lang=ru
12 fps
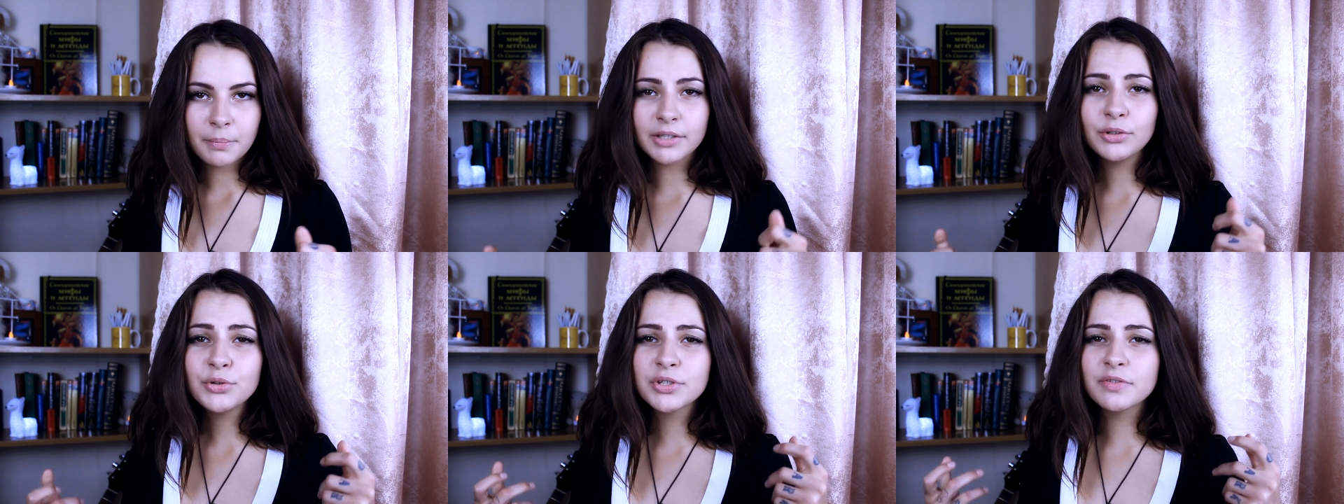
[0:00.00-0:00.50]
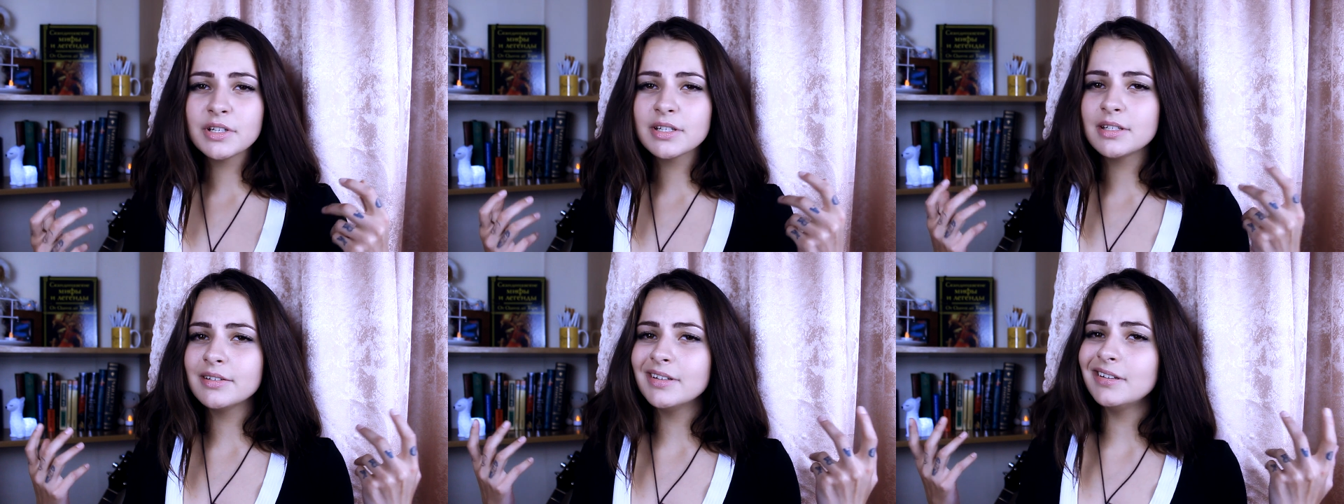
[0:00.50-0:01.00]
По одной из
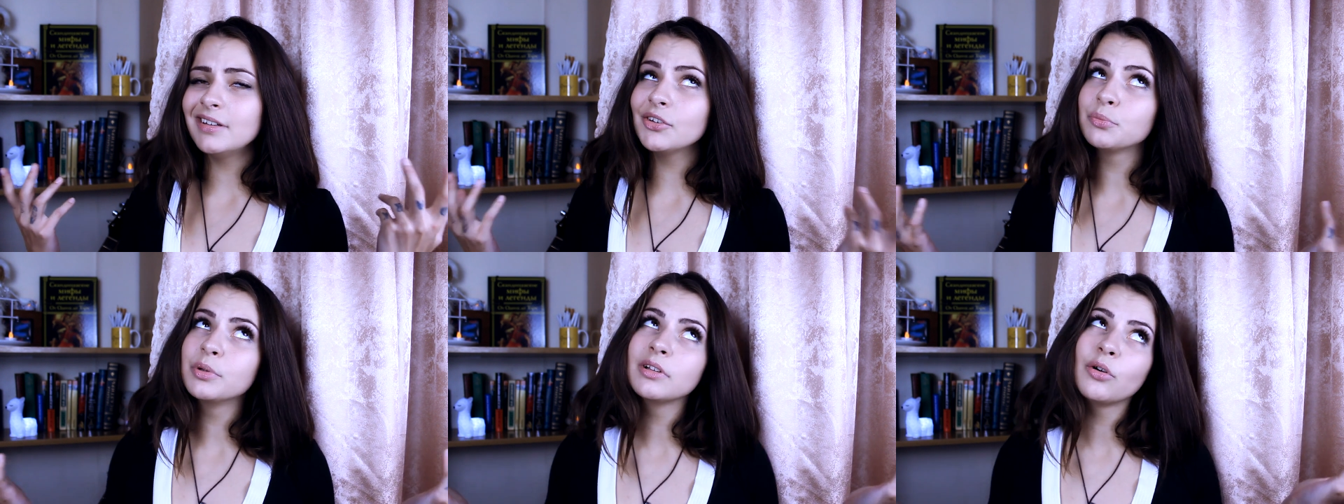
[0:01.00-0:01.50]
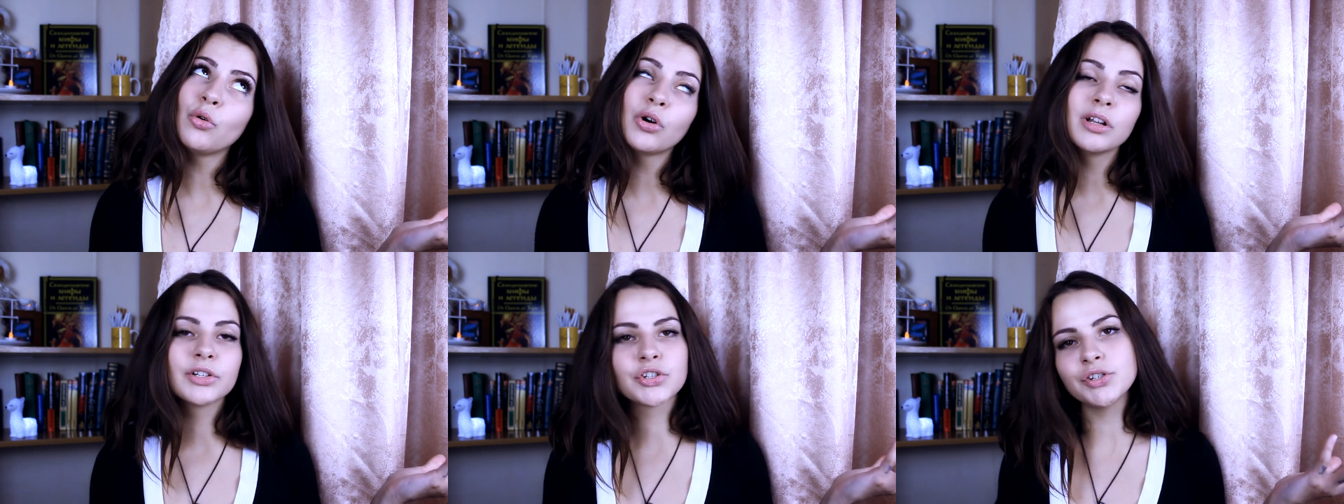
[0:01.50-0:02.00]
версий, их было
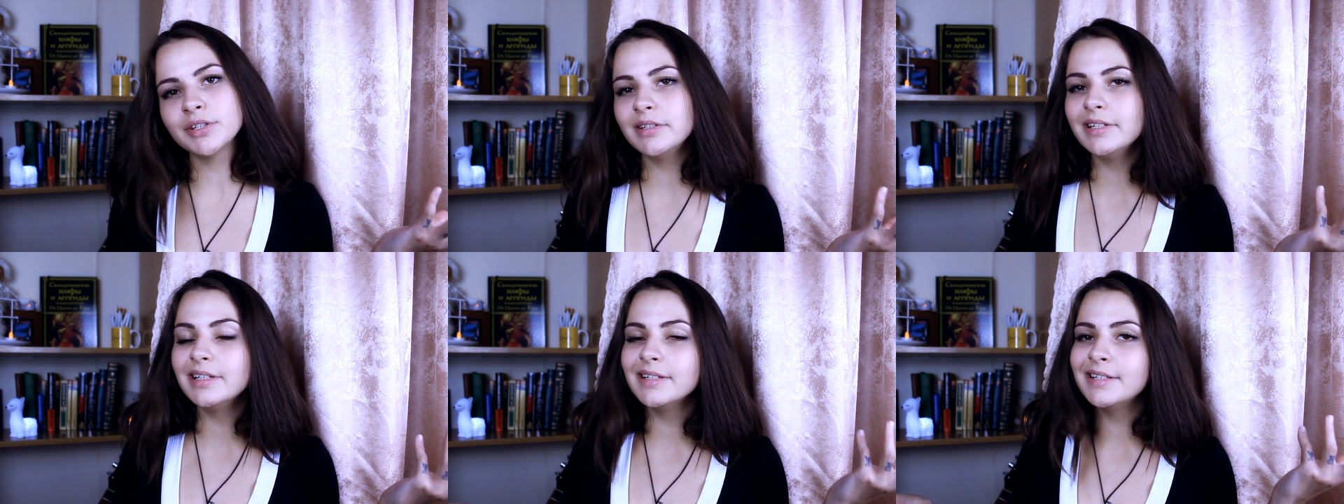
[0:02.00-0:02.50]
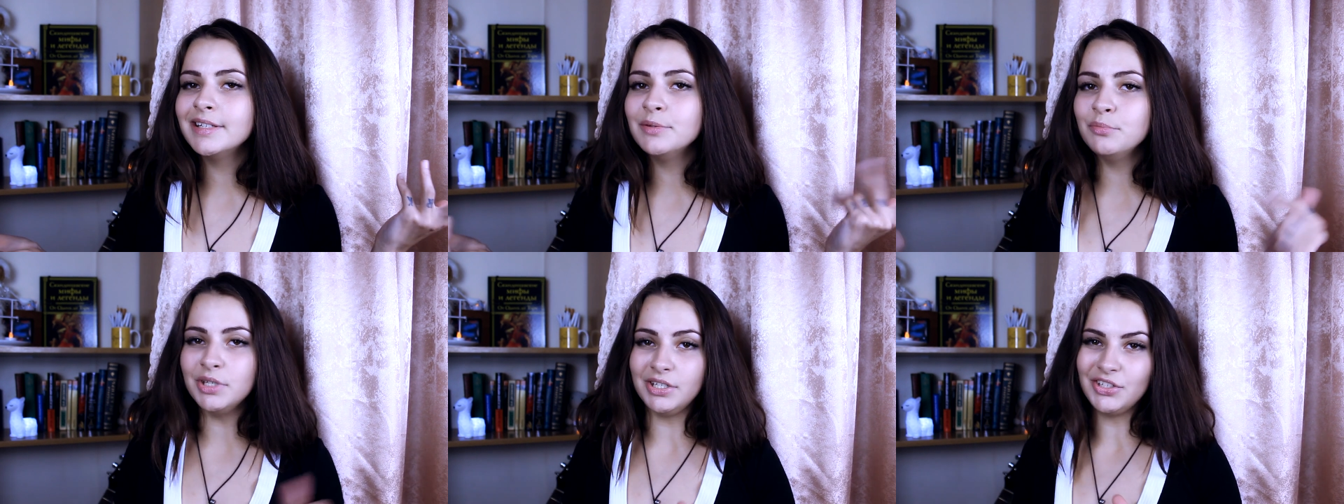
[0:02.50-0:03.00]
около шести или
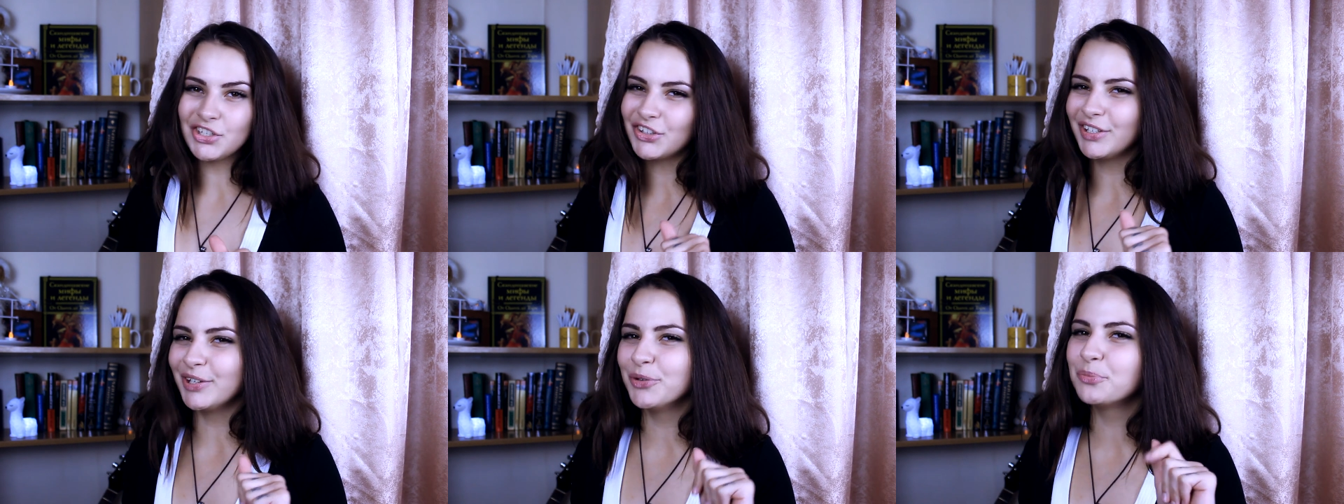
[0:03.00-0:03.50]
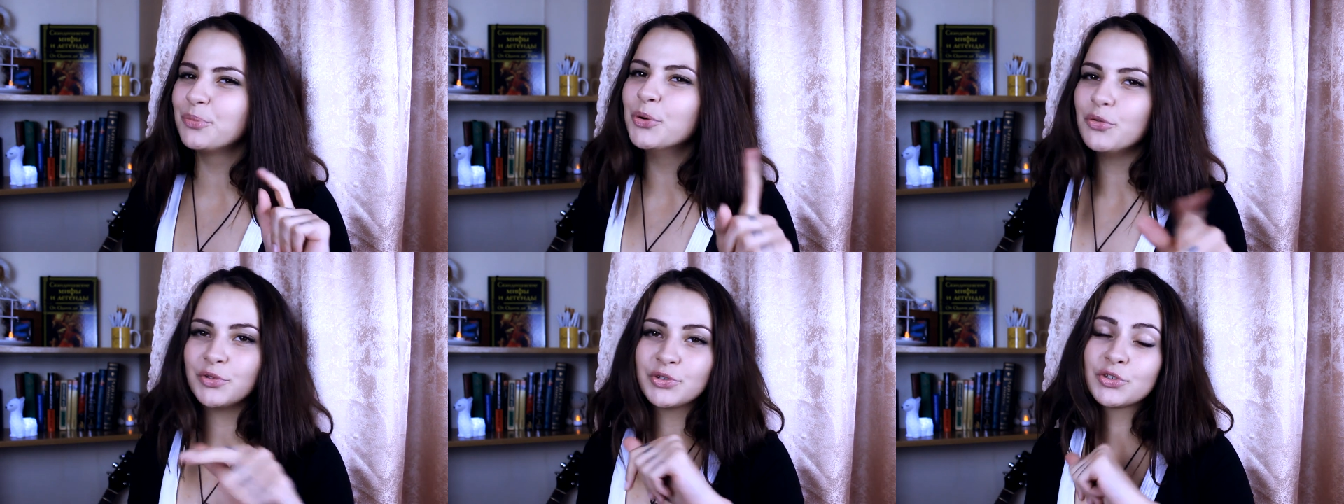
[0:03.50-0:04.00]
семи, не считая
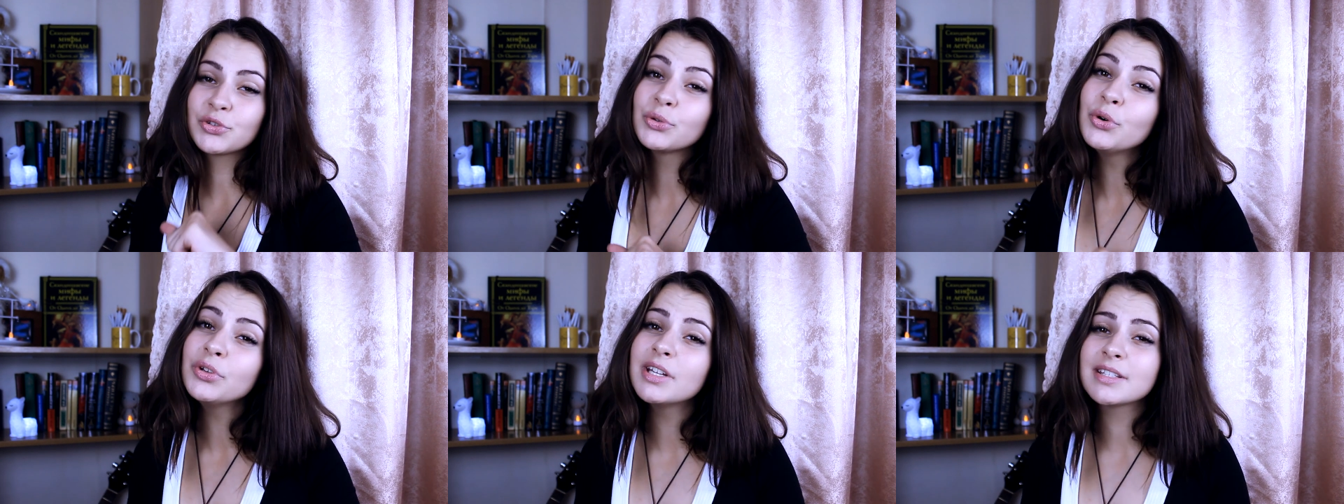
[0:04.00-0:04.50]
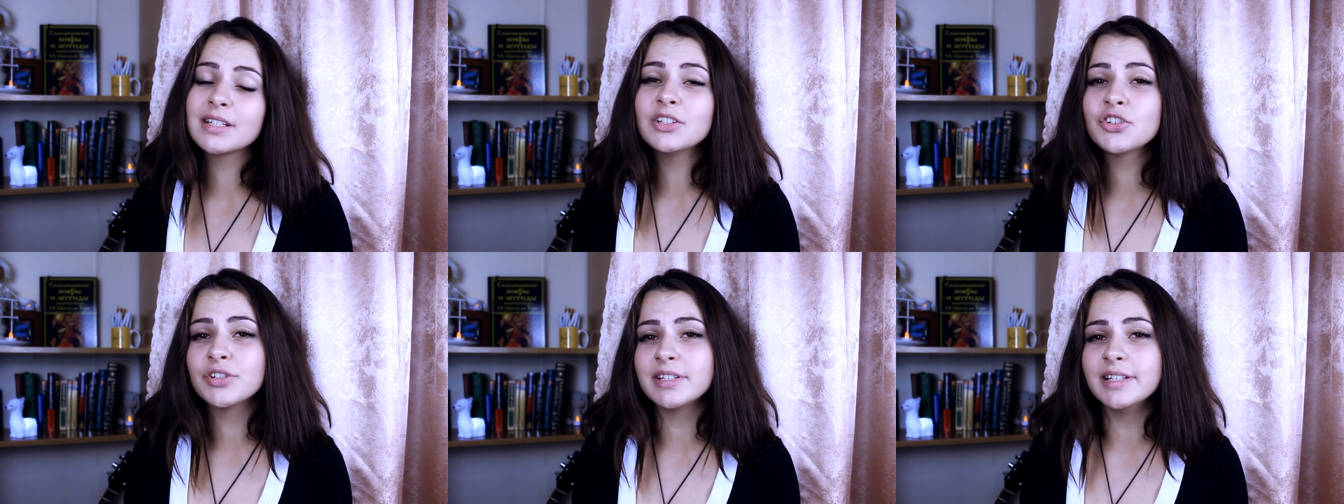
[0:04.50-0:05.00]
любовниц, что
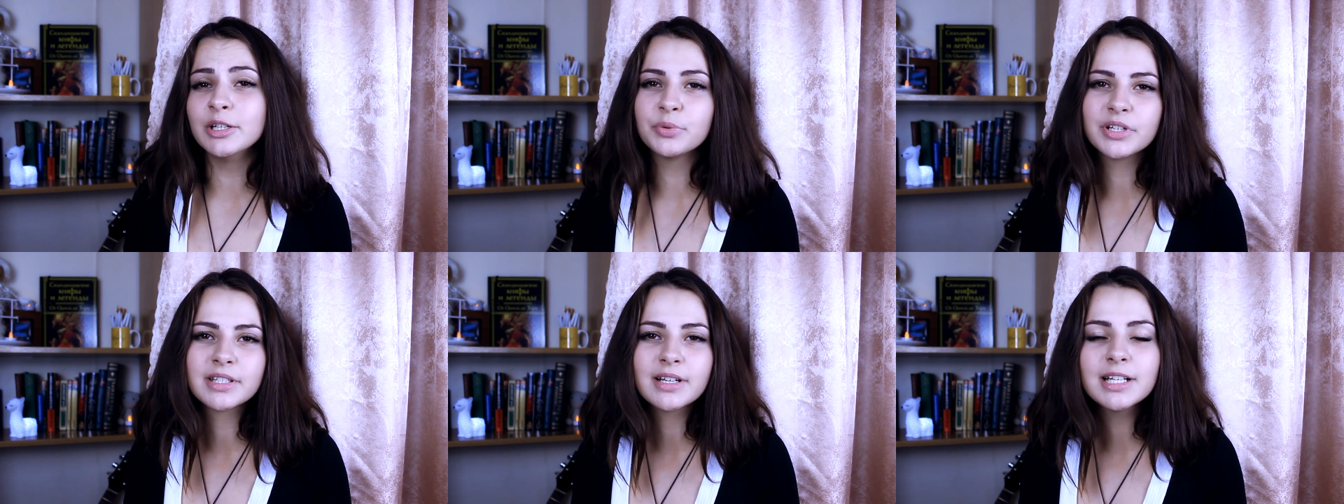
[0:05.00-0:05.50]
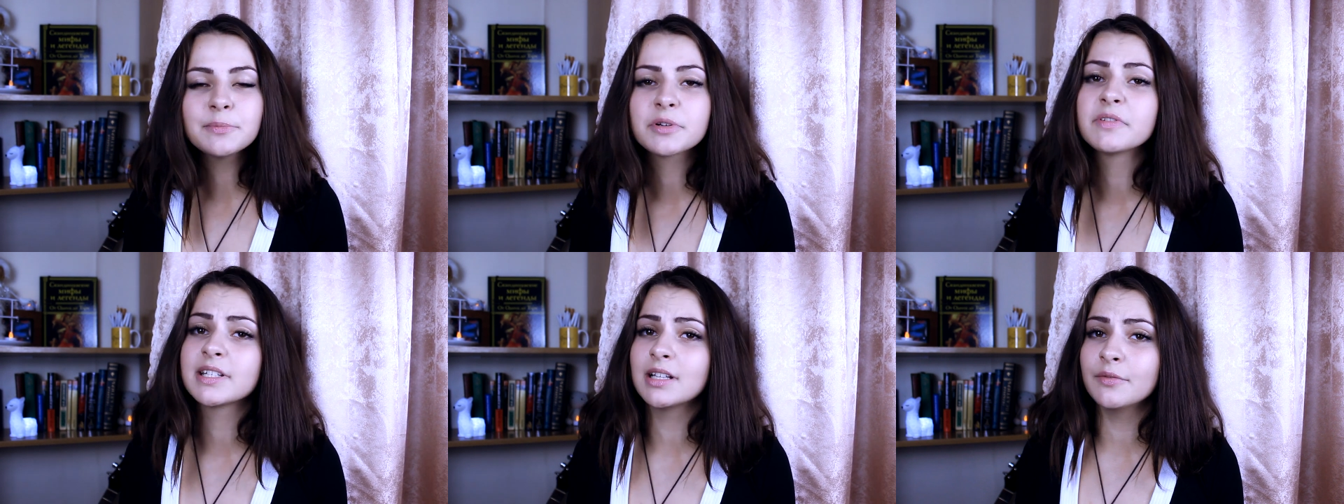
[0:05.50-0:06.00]
достаточно сильно порицалось
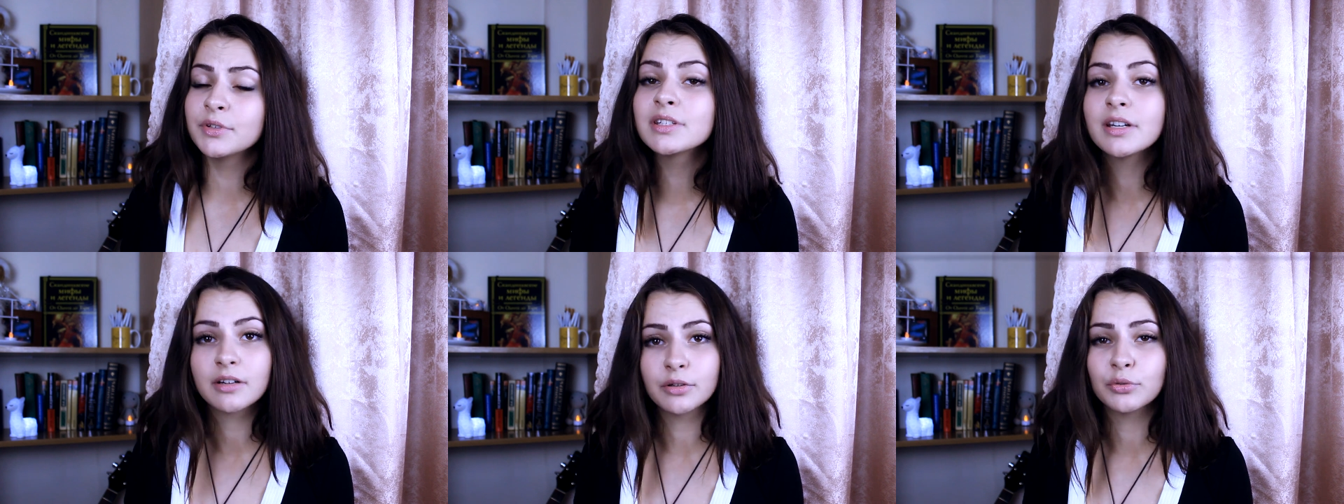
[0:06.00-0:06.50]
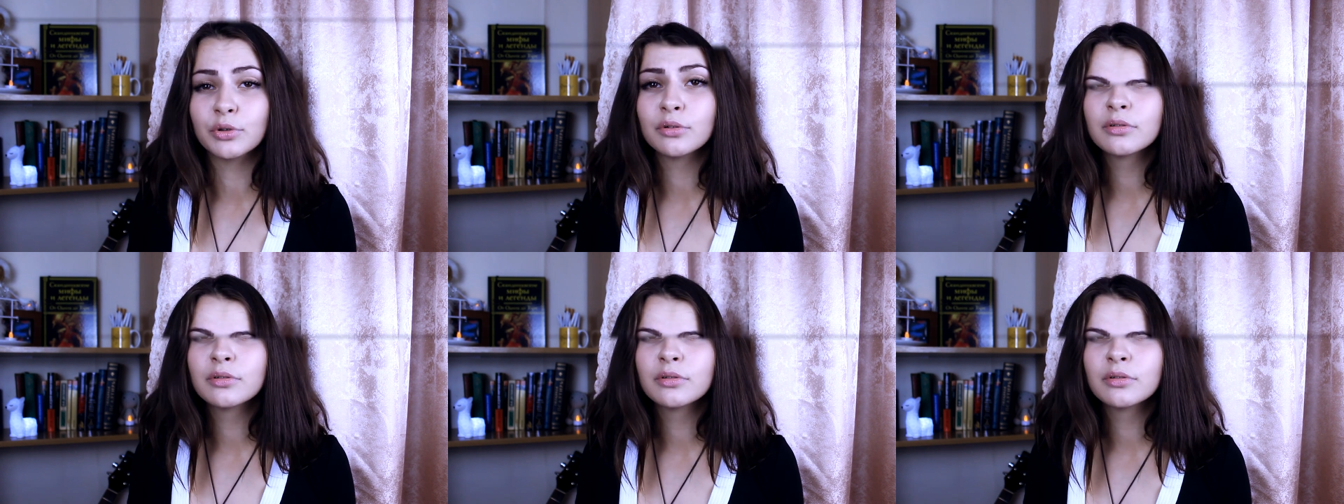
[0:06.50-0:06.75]
православной церковью.